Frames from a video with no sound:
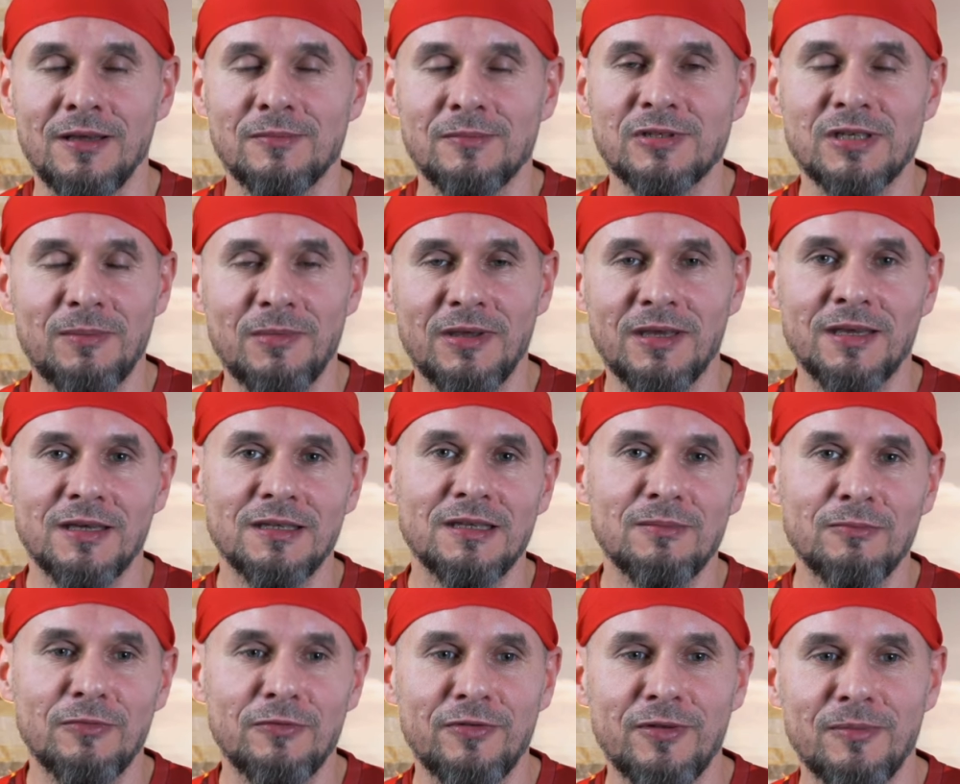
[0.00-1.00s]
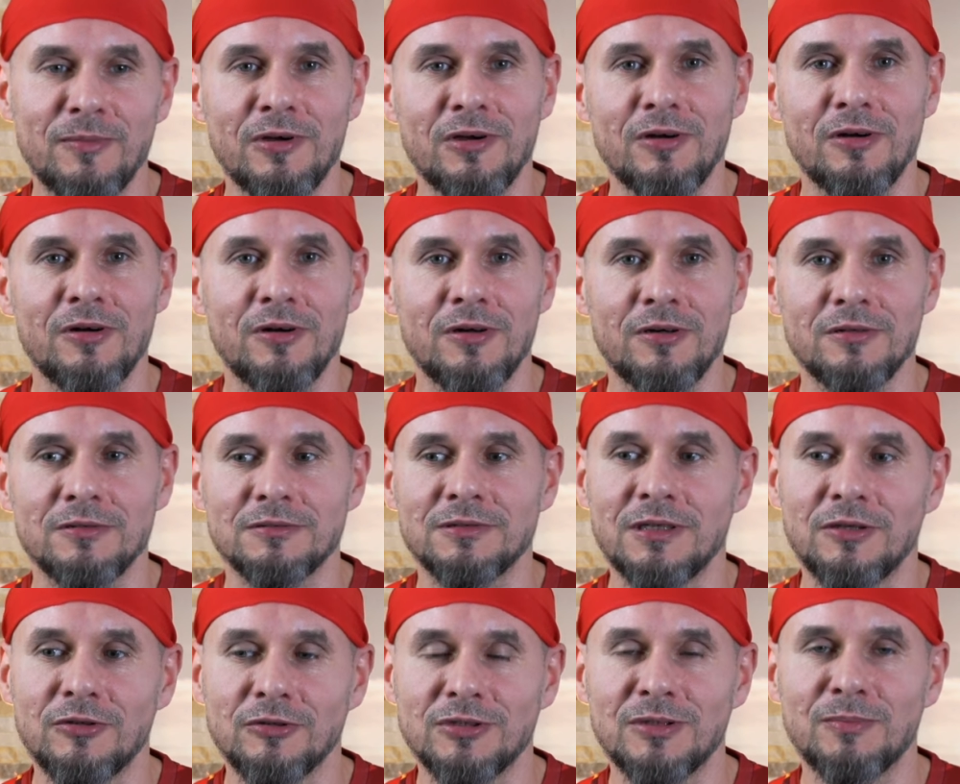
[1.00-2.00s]
przynajmniej kiedy mówimy o
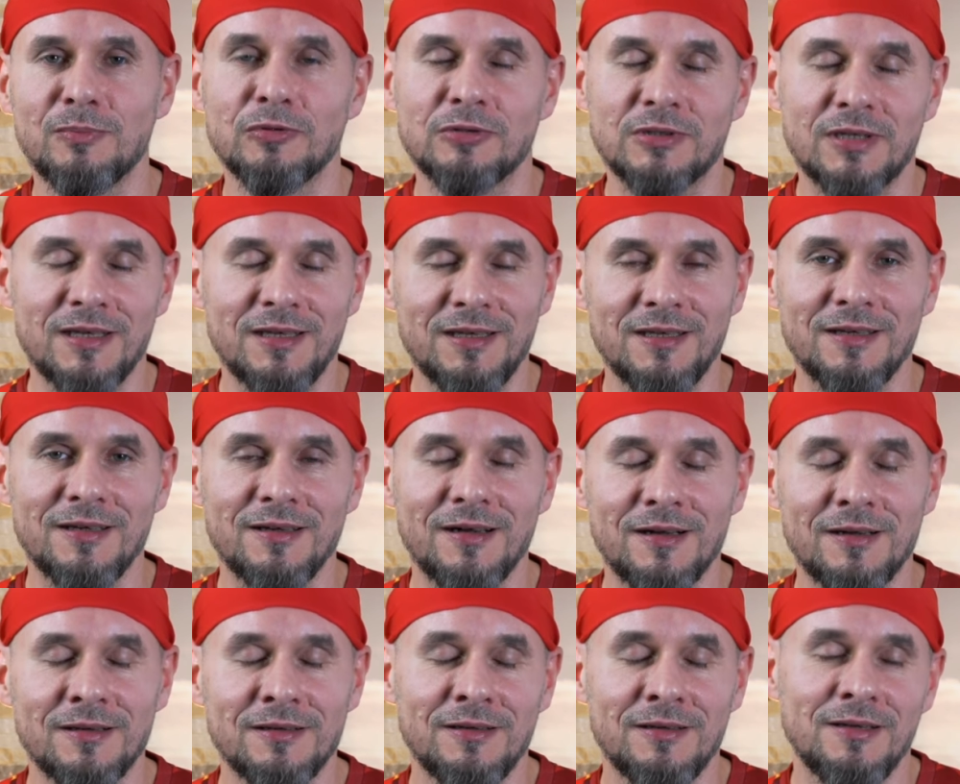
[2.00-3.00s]
tego typu treningach.